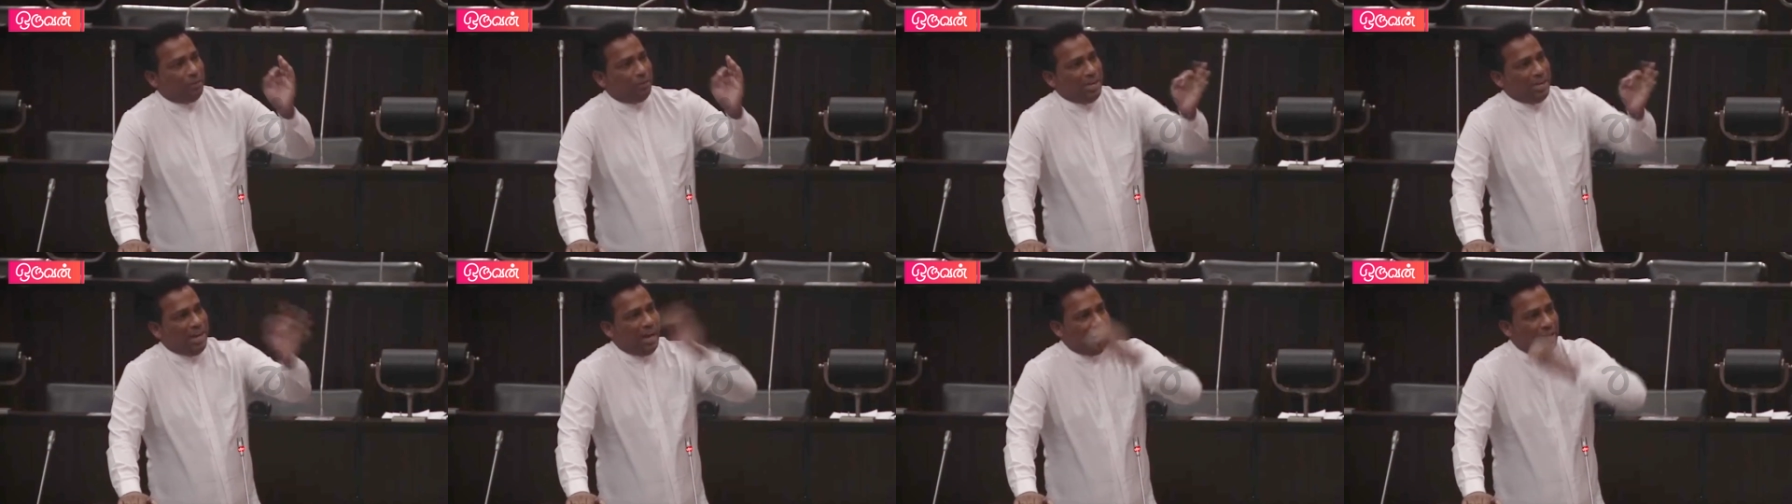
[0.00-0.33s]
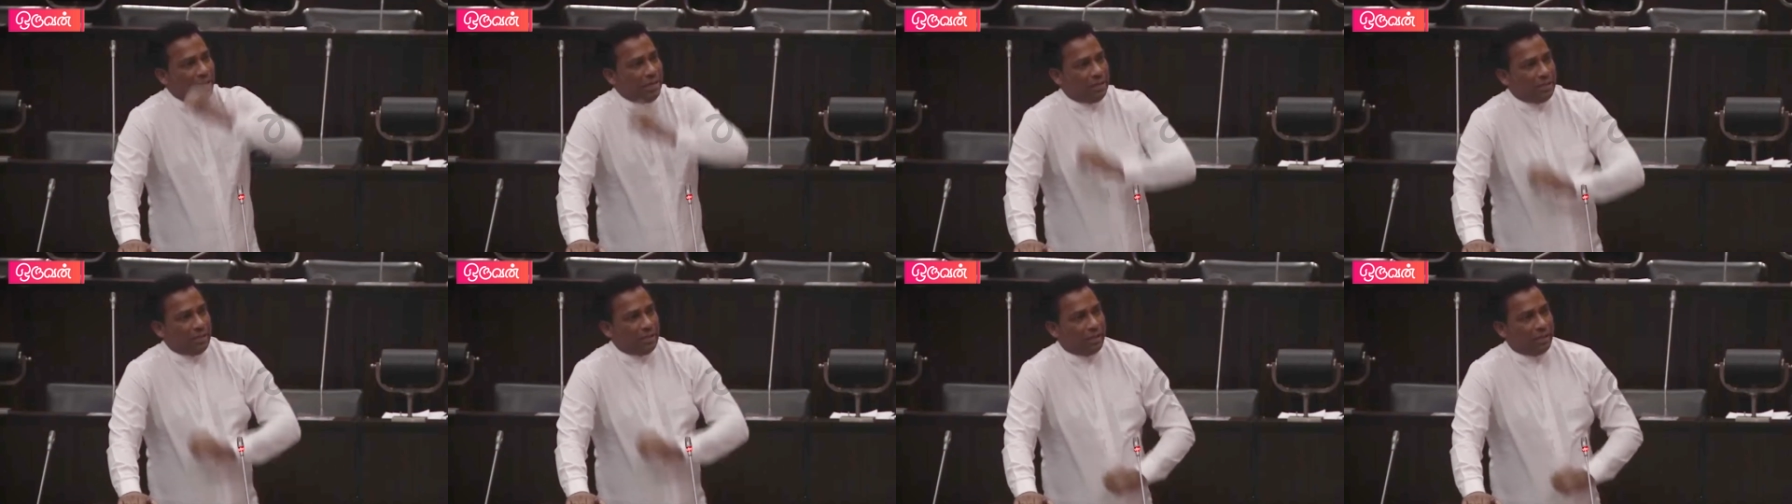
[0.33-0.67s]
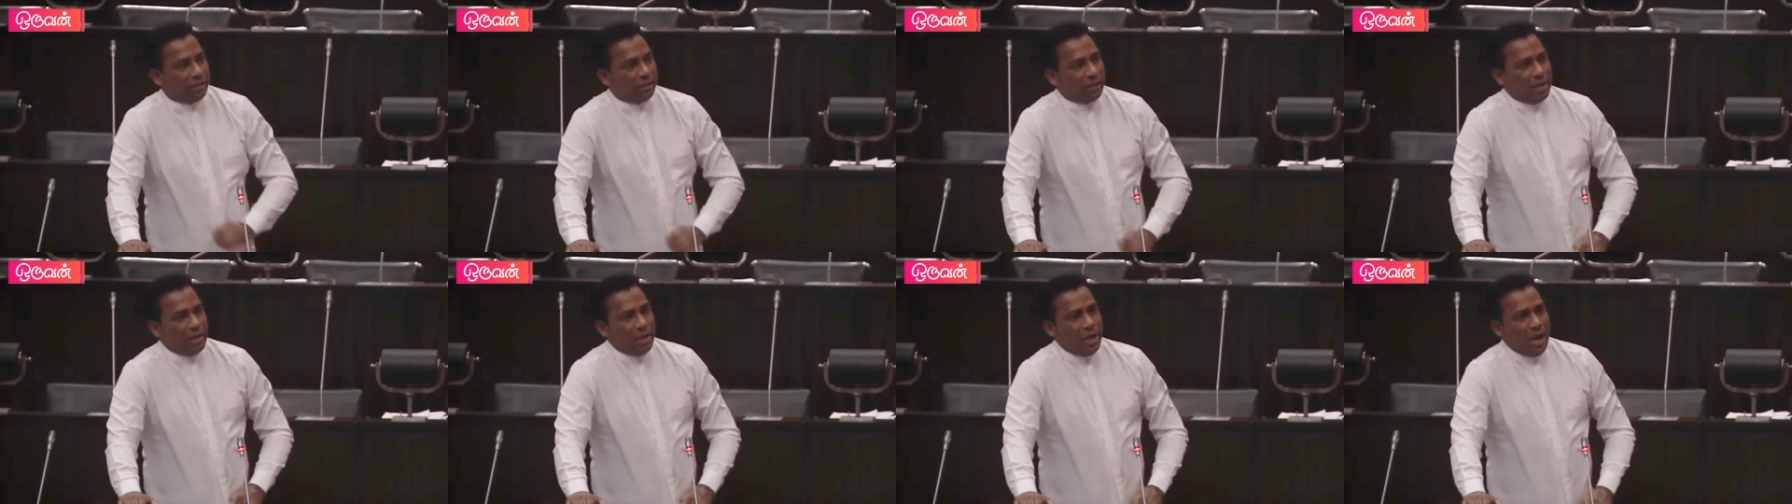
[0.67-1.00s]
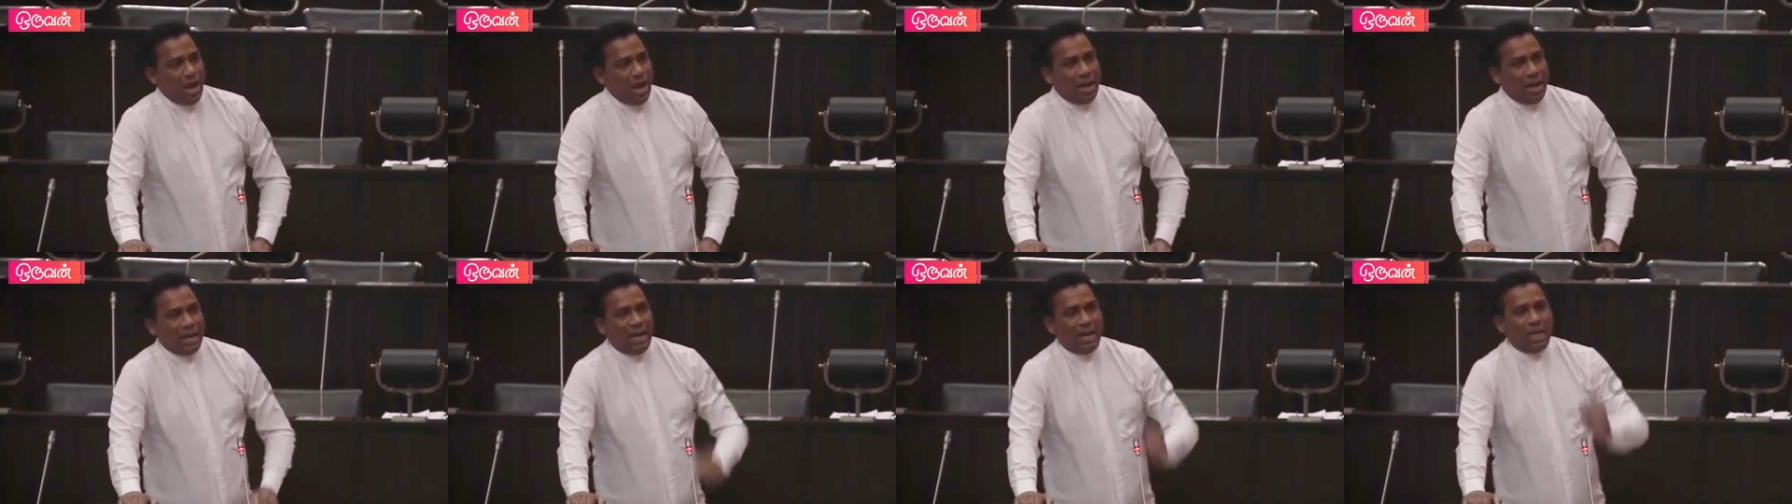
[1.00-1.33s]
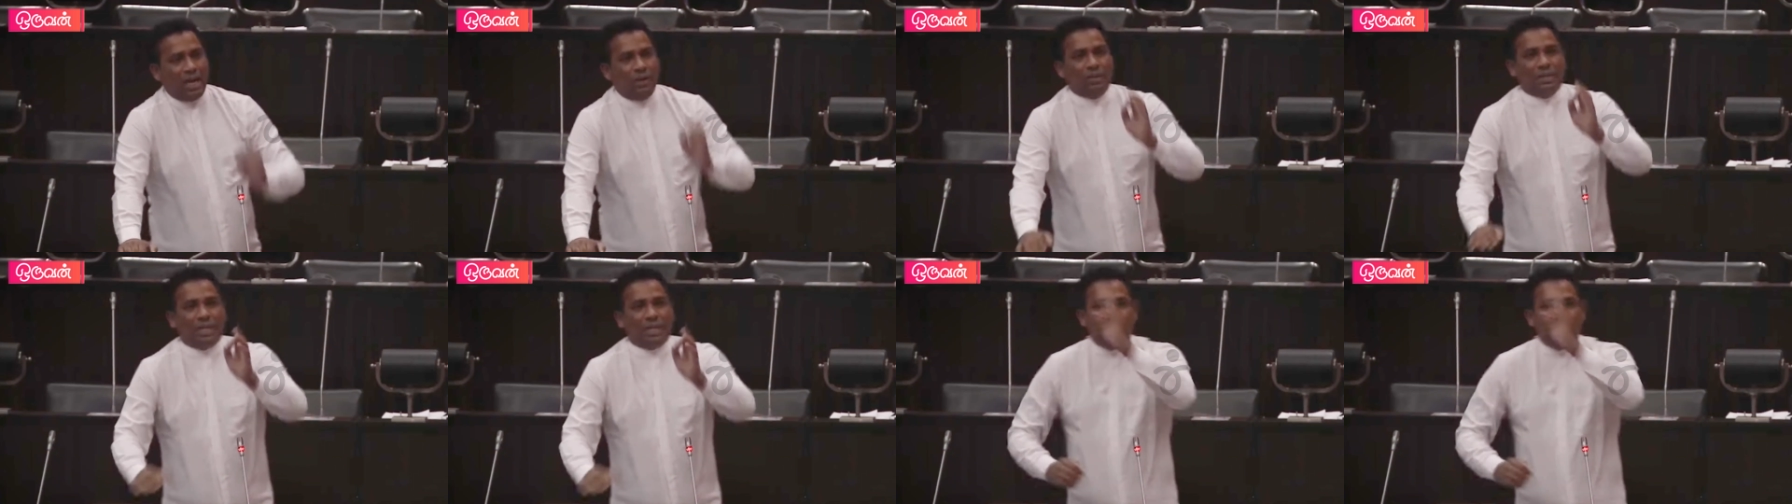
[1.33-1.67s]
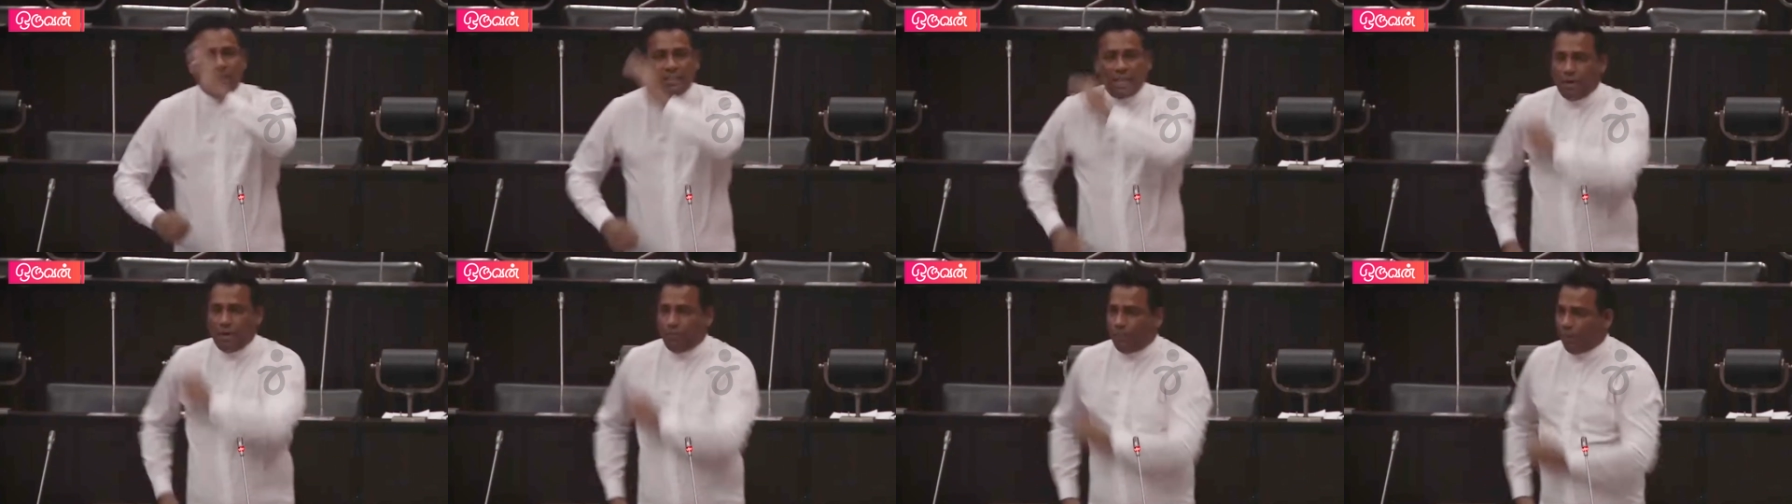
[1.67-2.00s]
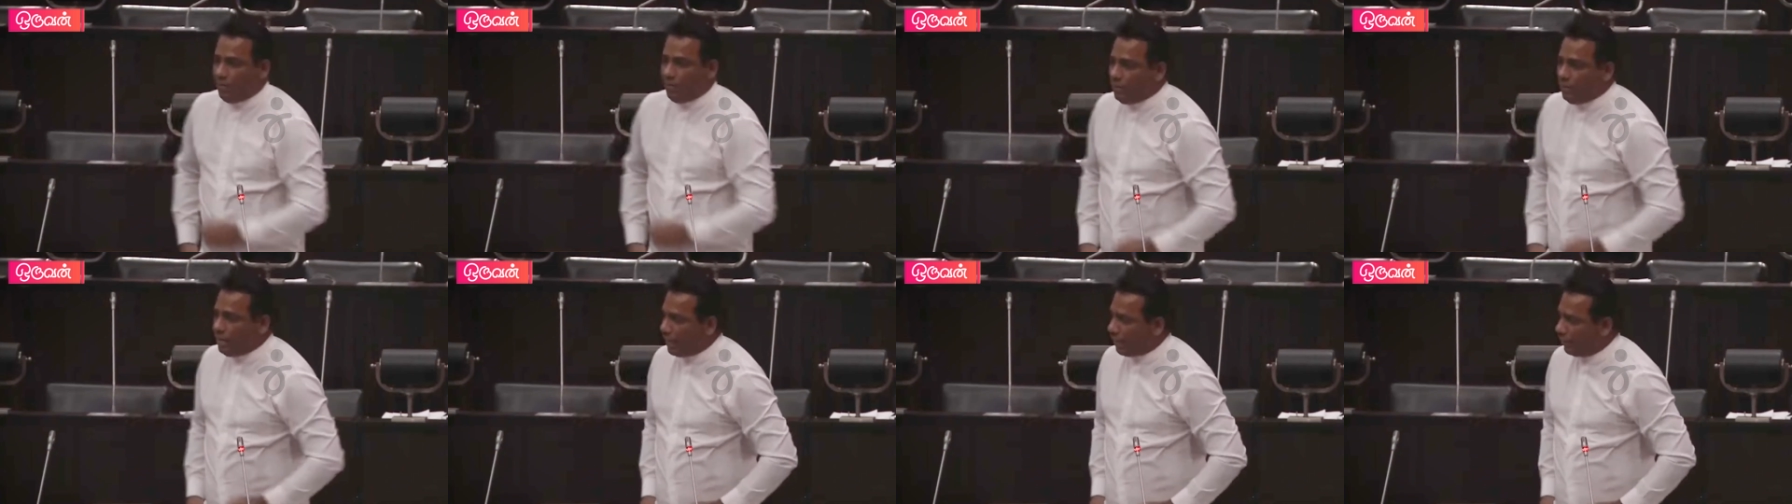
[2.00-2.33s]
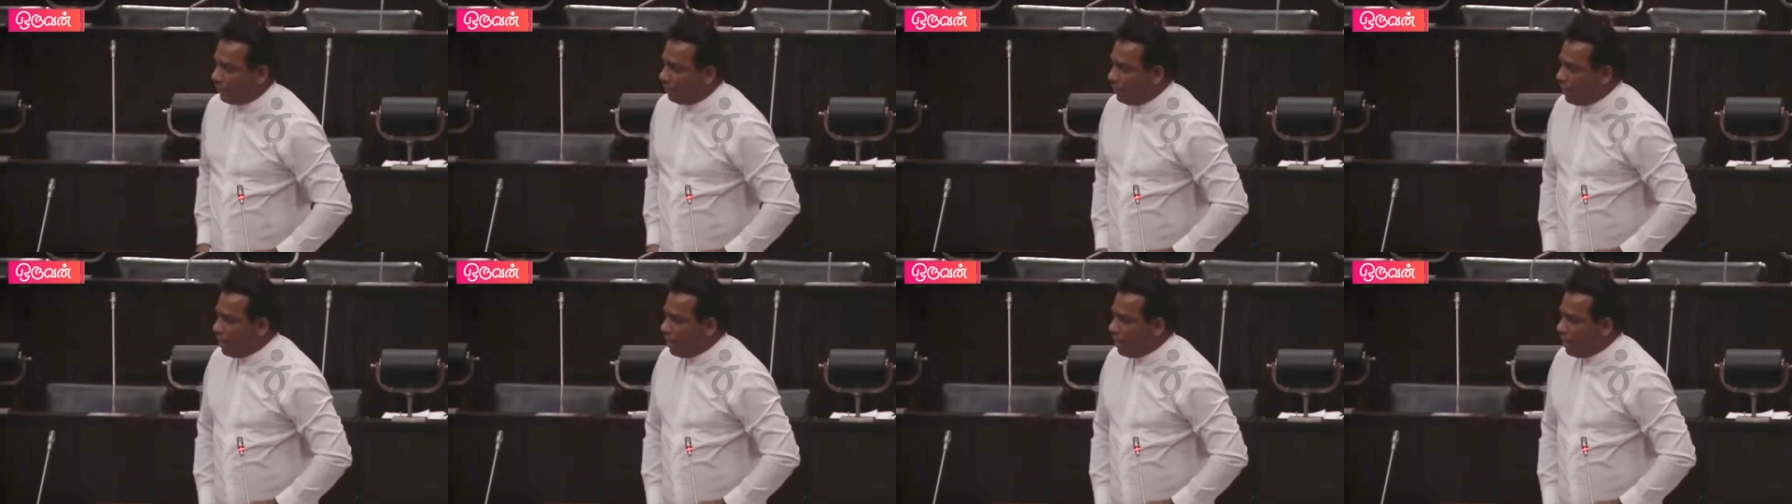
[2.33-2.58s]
பிடியானை இருந்தது ஆனால் அவர் கைது செய்யப்படவில்லை